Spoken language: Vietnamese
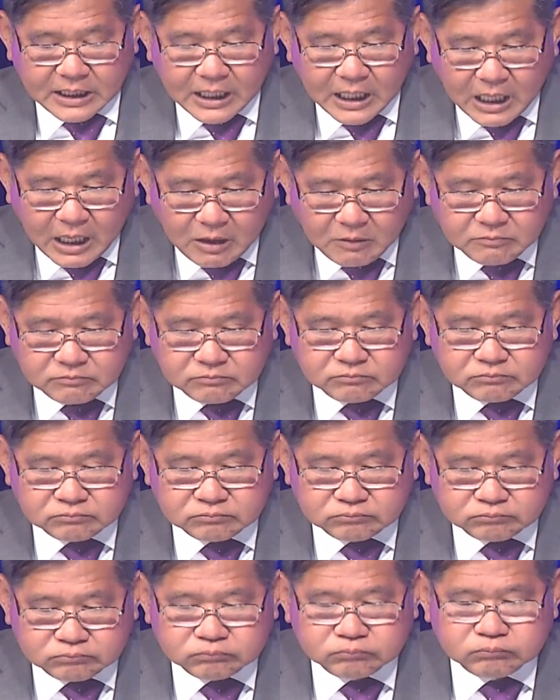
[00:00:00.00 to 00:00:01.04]

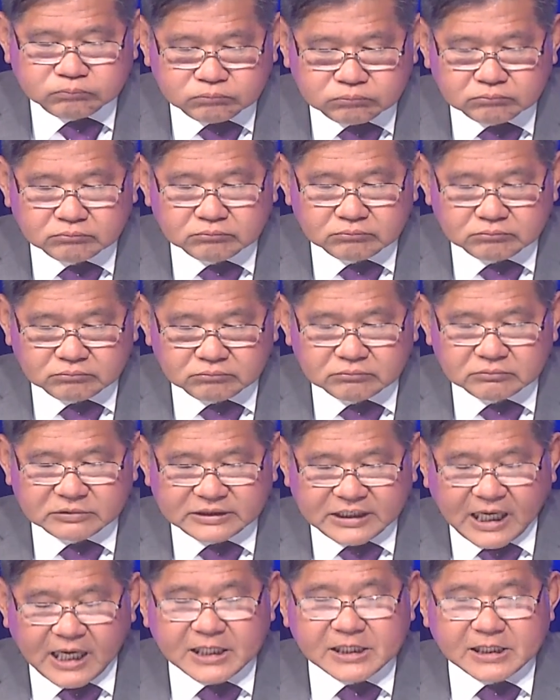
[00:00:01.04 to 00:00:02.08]
Ông
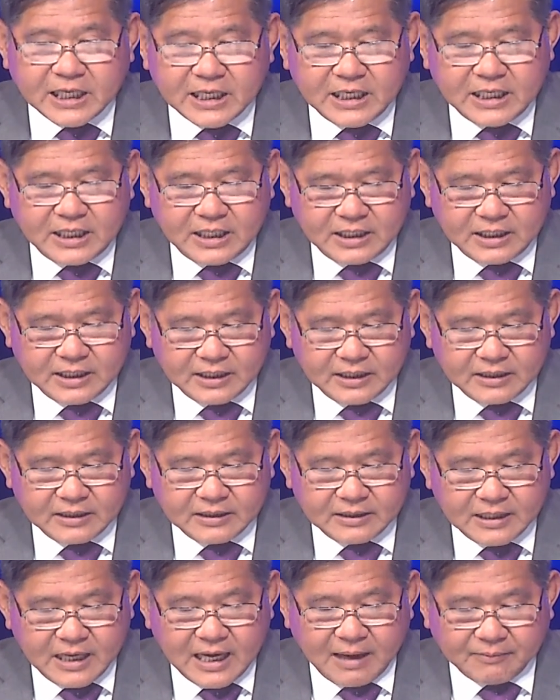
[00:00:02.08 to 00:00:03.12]
Zelensky
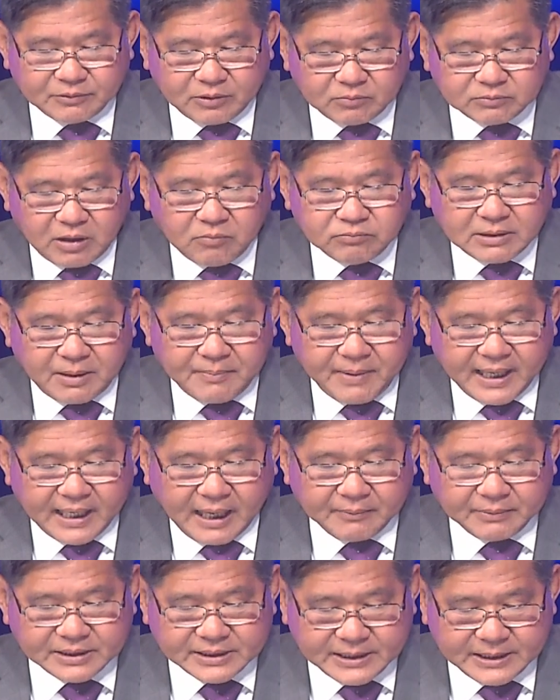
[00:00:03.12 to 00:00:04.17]
lên làm tổng thống năm hai nghìn
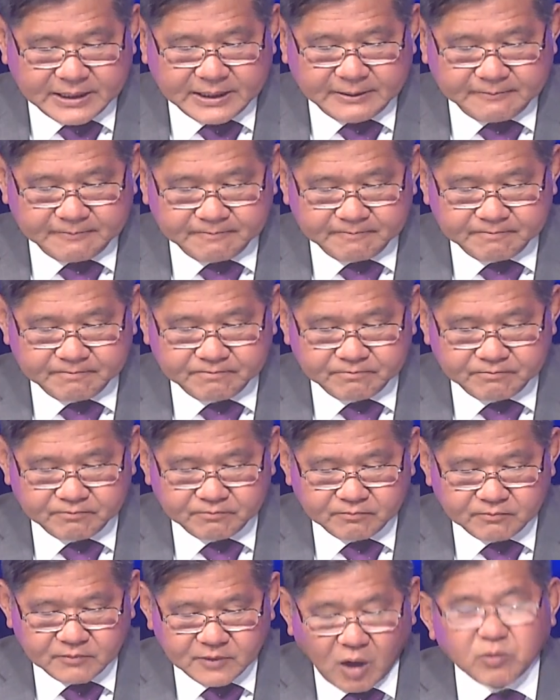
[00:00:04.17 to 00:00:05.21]
không trăm mười chín.
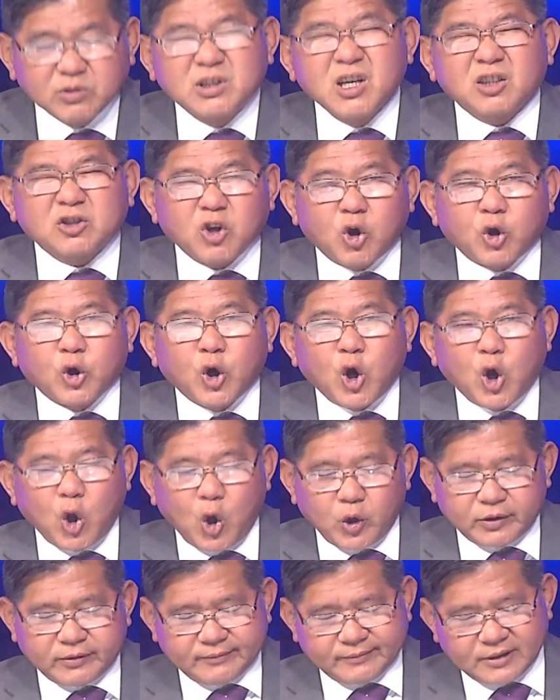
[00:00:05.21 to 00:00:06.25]
Hôm trước tôi có nói
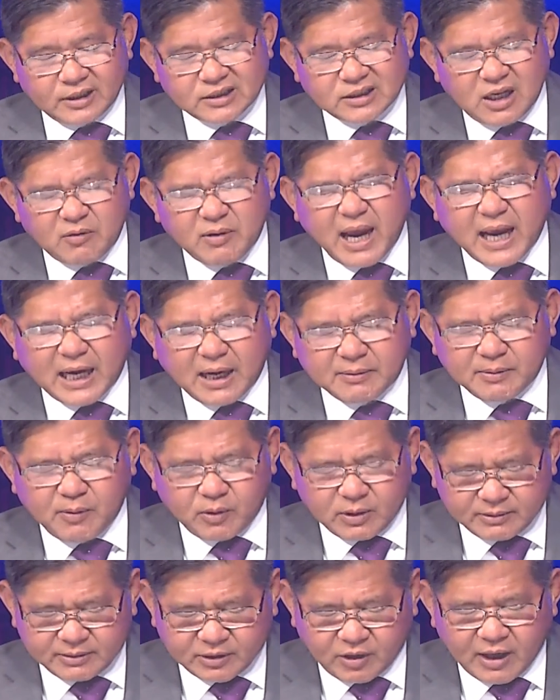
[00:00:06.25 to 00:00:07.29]
lộn, tôi tưởng hai nghìn không trăm mười
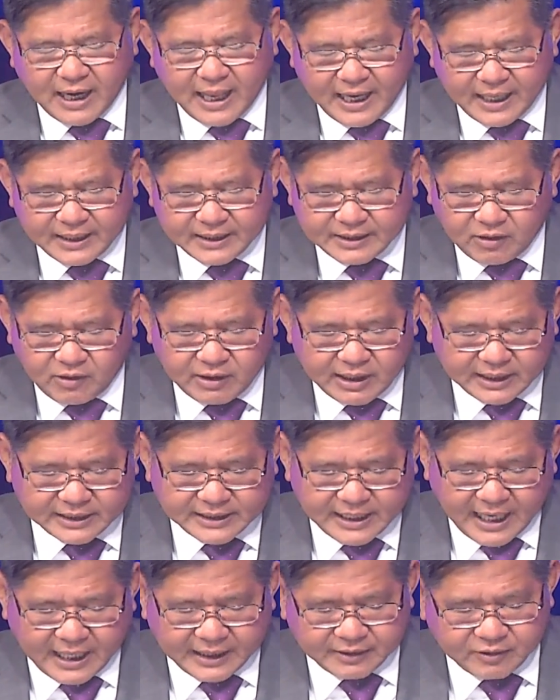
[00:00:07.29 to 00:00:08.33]
bốn nó nói lại. Có khán
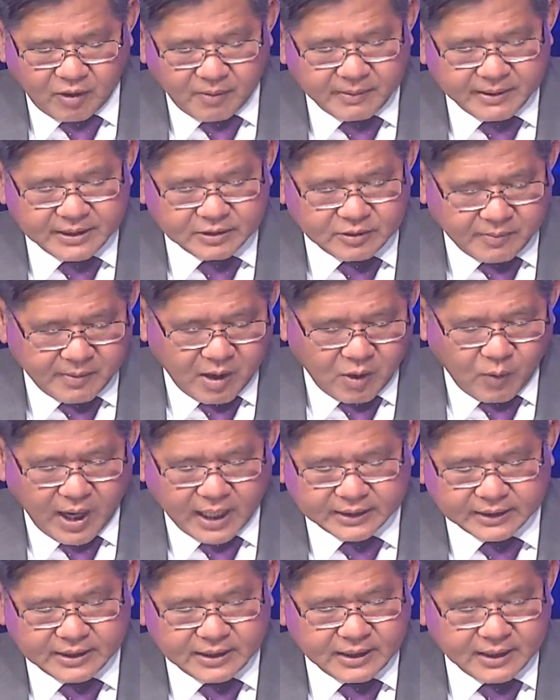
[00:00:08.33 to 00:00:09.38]
giả đã góp ý tôi mở ngoặc
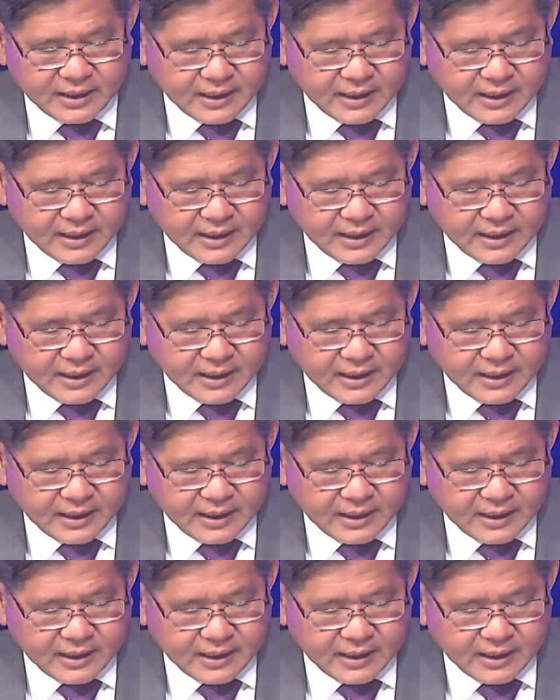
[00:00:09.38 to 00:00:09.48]
tí.